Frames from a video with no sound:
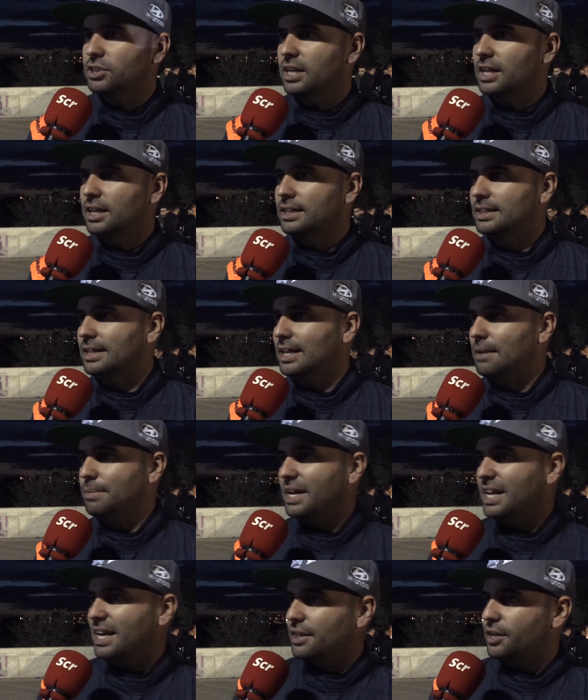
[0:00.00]
en la
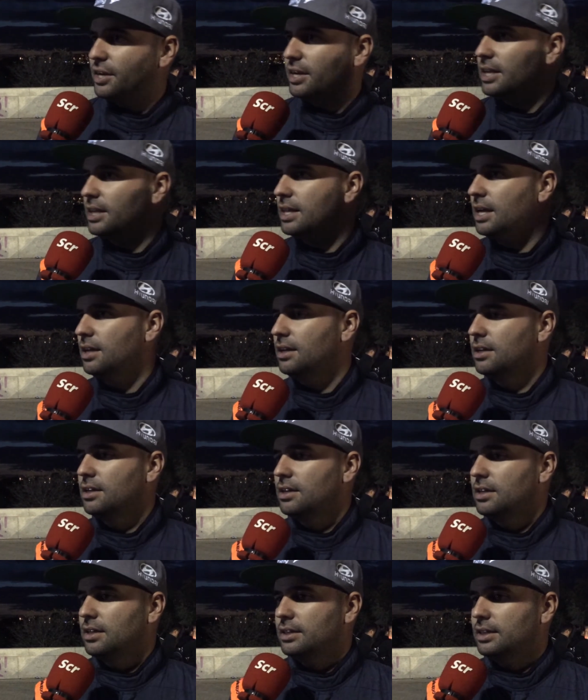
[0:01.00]
pelea cerquita
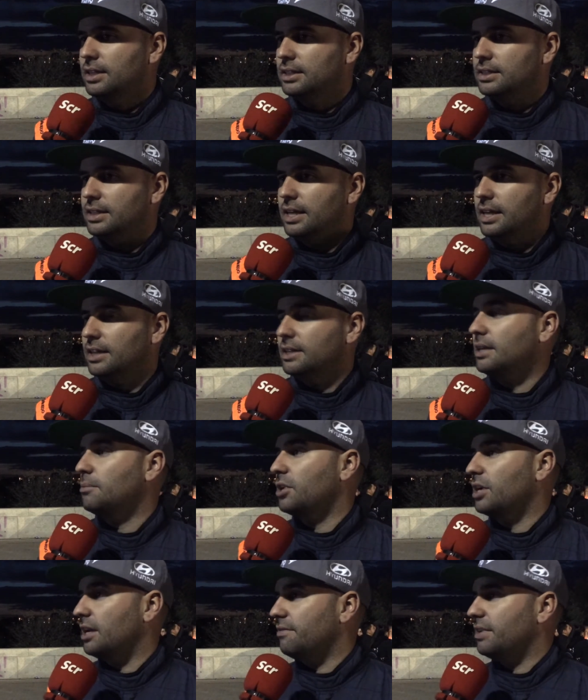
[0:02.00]
desde el
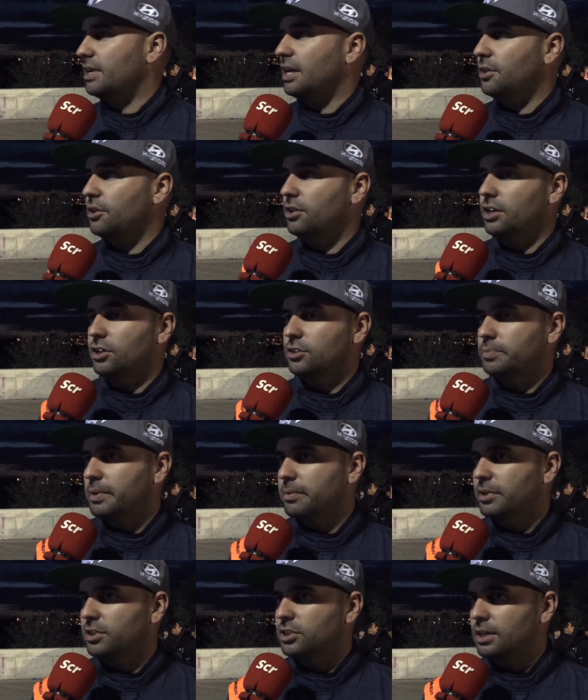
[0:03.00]
tramo de calificación y los
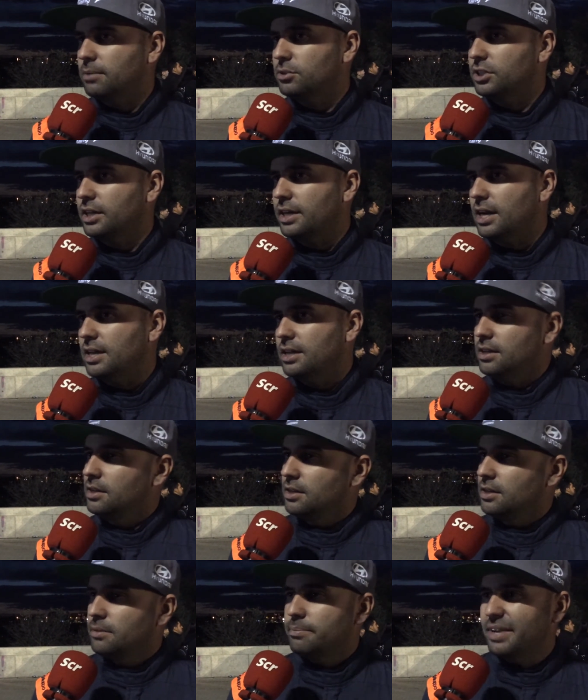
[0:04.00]
primeros tramos de rally,
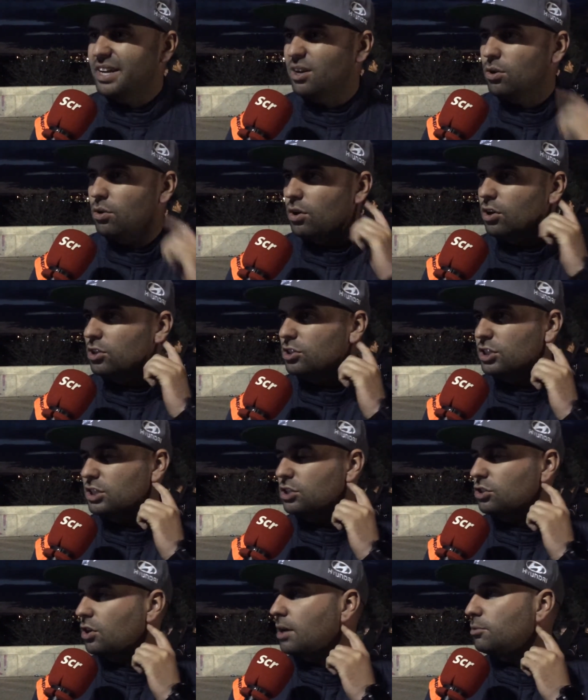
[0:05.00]
pero luego nos
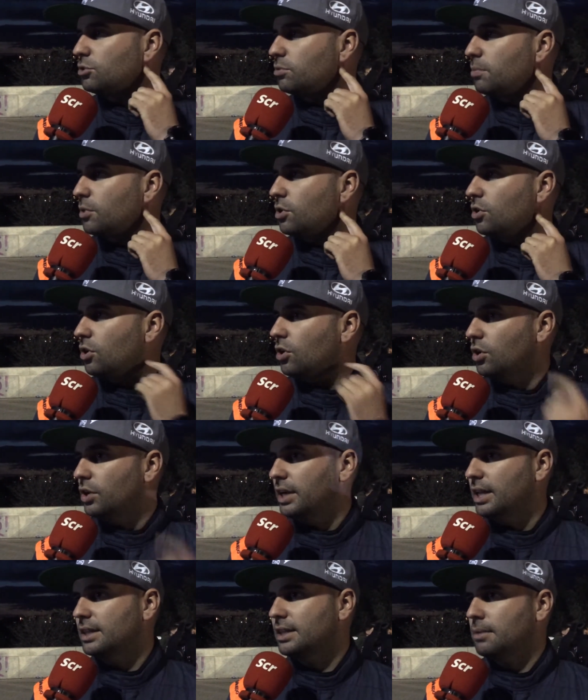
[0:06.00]
descolgamos un poco
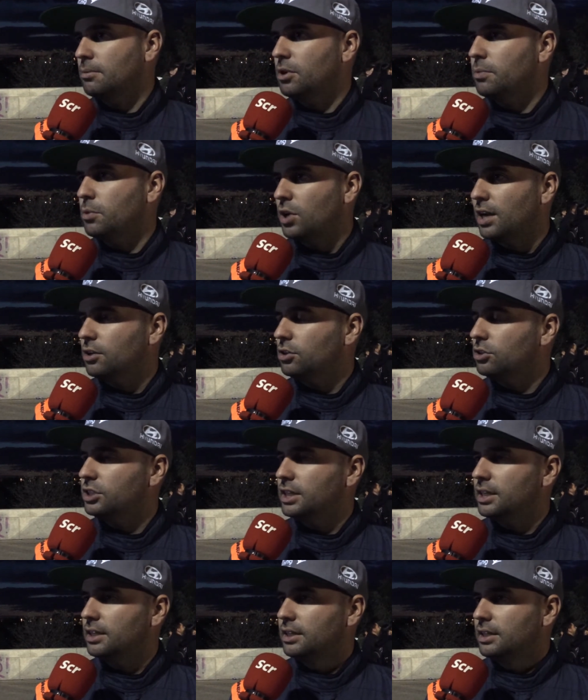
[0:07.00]
en el tramo de por la
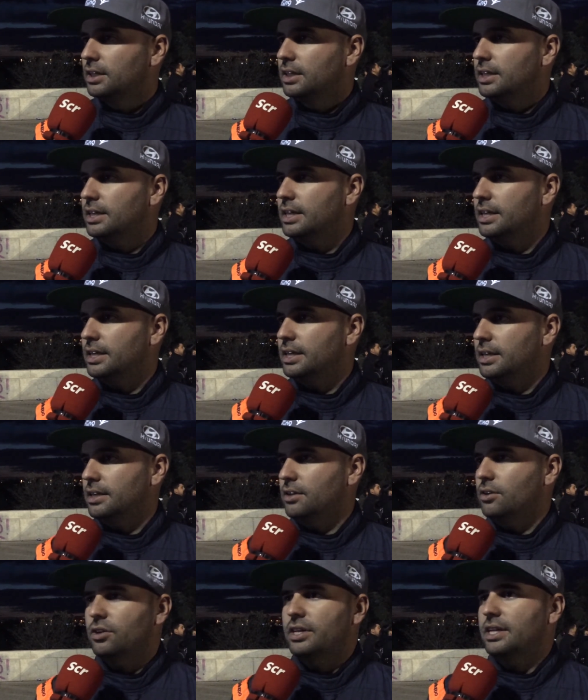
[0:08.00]
noche
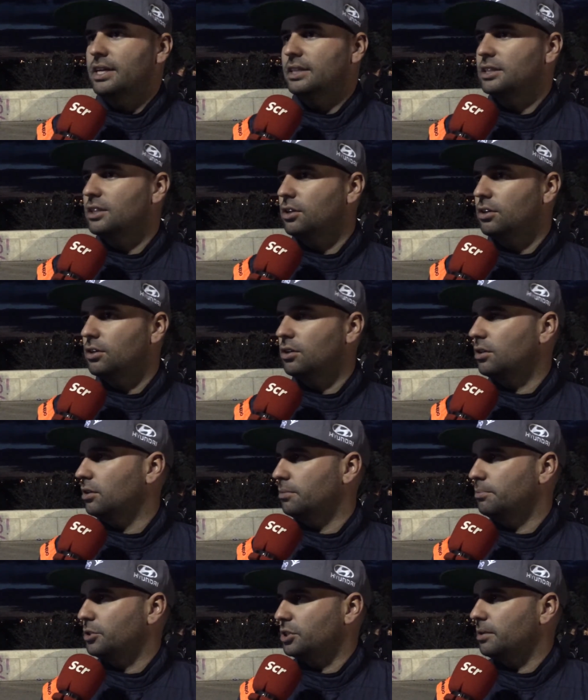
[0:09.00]
y hoy ha sido
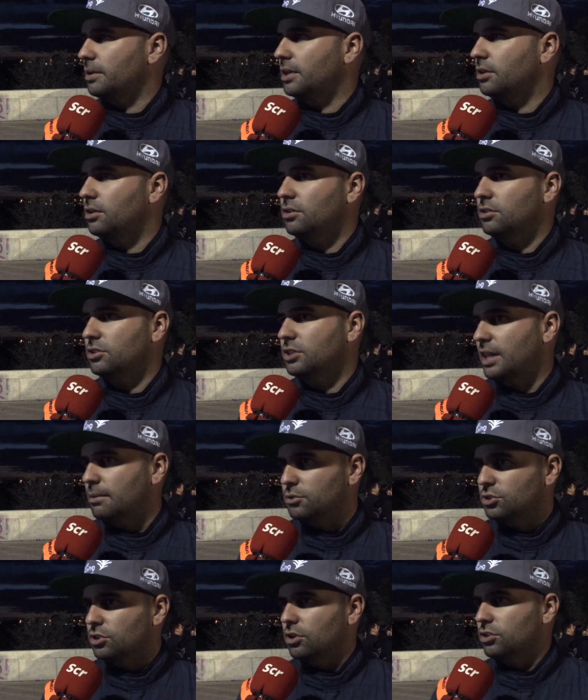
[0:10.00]
imposible, ¿no? Nos
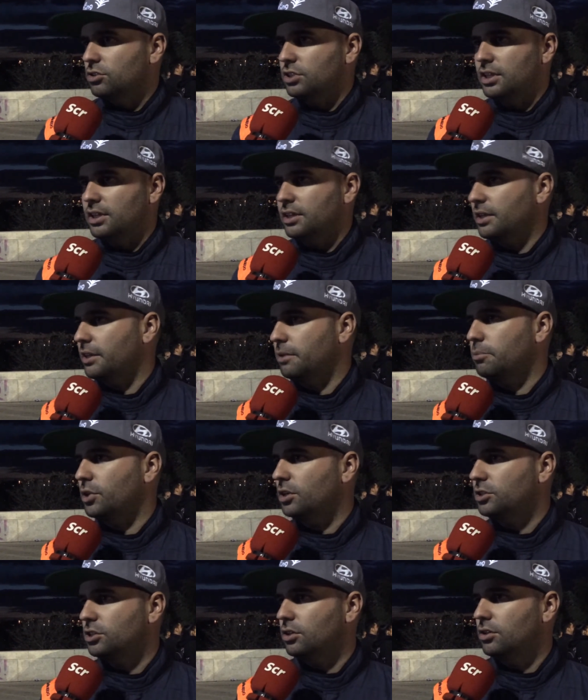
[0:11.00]
quedamos solos en el tercer
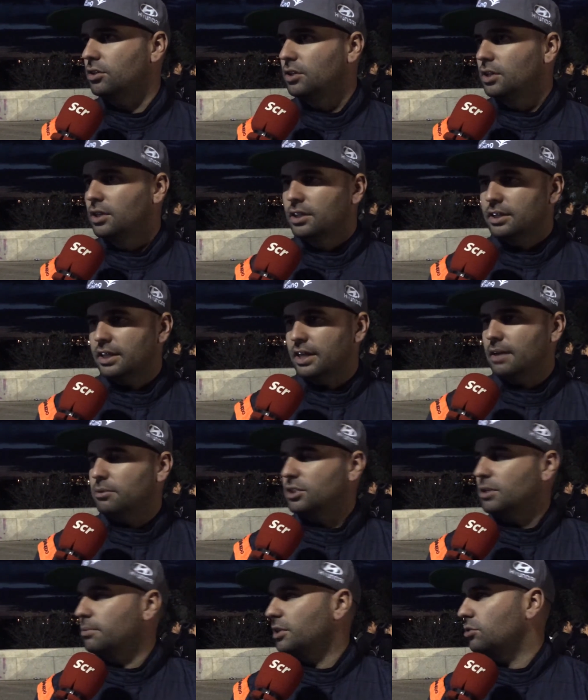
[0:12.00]
puesto,
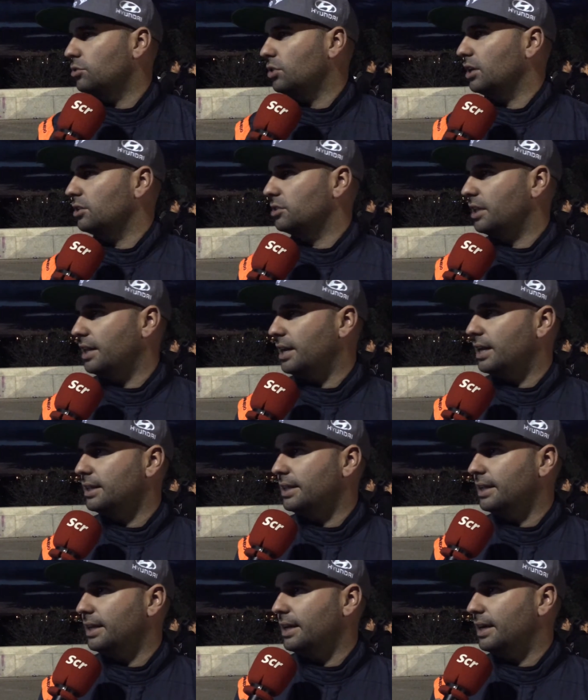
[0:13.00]
teníamos a un minuto a los de
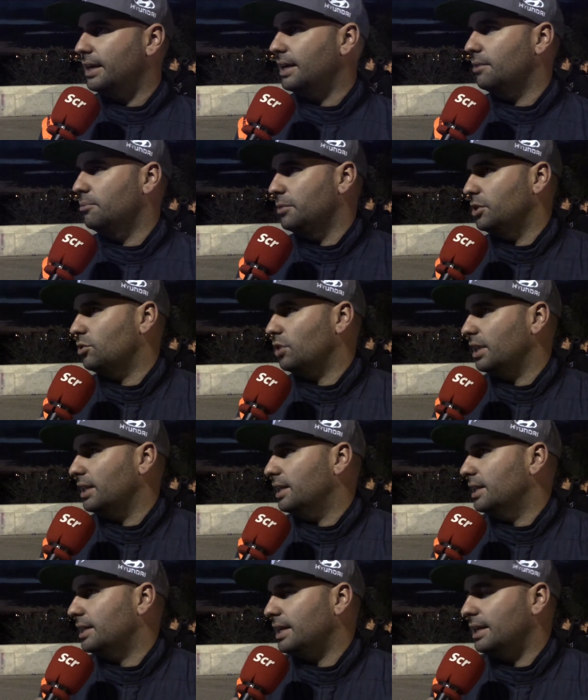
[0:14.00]
delante, a un minuto al
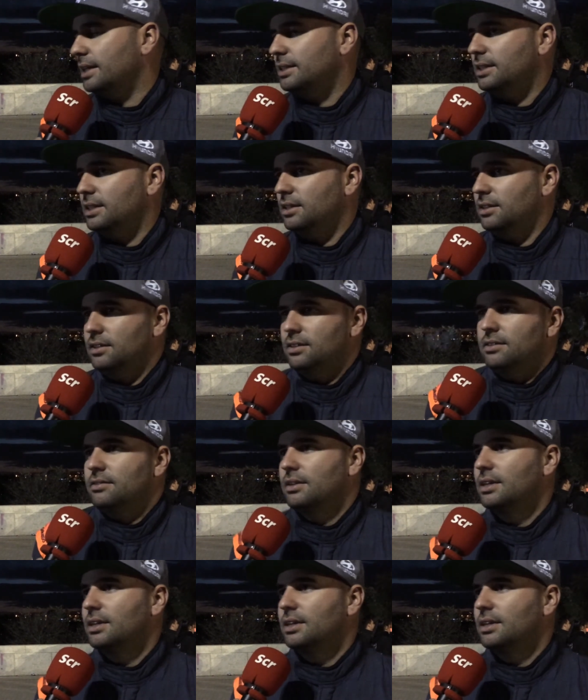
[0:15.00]
de detrás y